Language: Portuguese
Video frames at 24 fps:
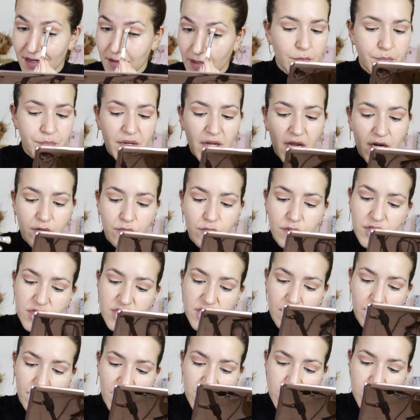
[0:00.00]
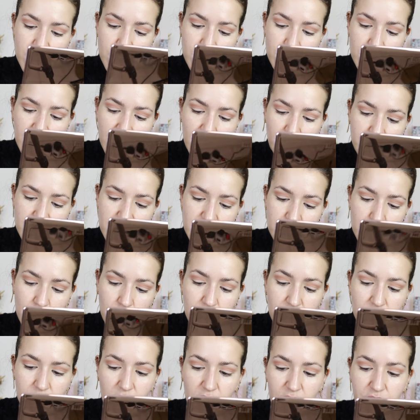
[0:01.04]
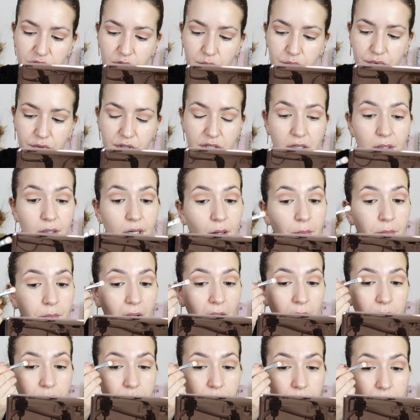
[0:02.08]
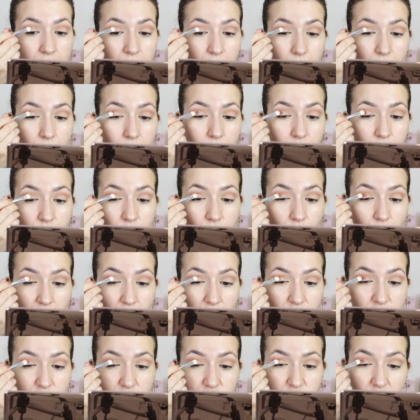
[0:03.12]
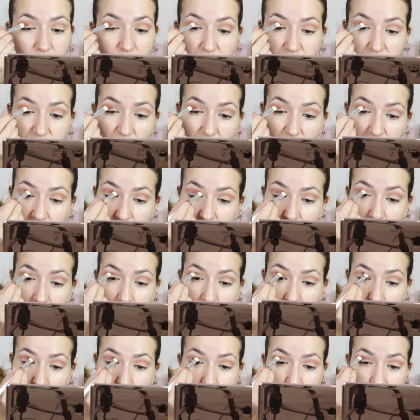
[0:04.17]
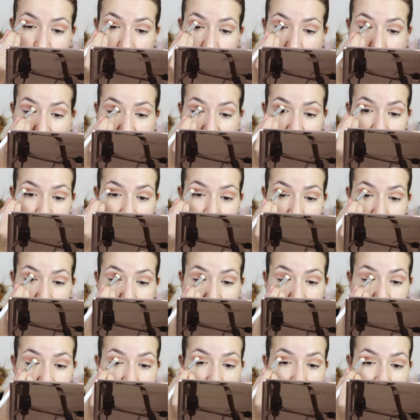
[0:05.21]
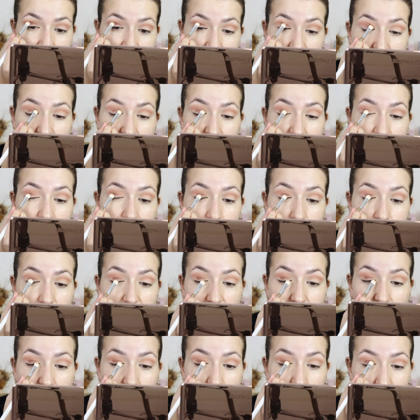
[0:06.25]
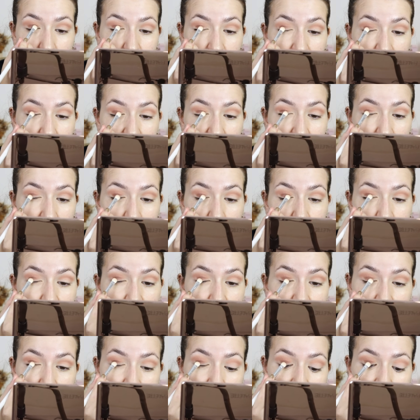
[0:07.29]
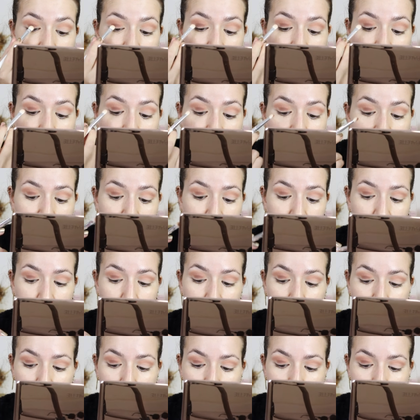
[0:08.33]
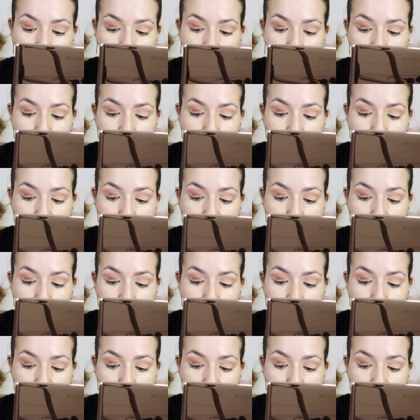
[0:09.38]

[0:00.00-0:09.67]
Vou pegar no castanho mais escuro, que é o Smoke, e vou pôr na pálpebra toda. Vou só deixar um espaçozinho sem nada aqui no canto interno, porque vou querer pôr um dos